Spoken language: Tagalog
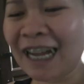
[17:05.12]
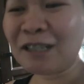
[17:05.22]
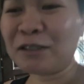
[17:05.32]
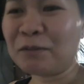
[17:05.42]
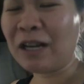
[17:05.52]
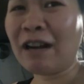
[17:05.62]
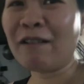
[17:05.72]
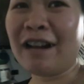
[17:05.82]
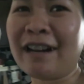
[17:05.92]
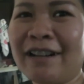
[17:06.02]
ka kung sa
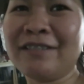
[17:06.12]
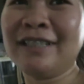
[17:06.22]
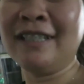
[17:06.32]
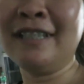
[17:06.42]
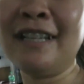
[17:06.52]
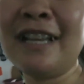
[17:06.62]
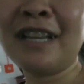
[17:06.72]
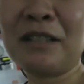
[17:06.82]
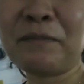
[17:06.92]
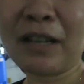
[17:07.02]
araw-araw.
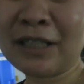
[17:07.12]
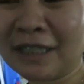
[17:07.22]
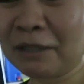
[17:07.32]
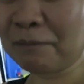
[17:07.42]
Fairness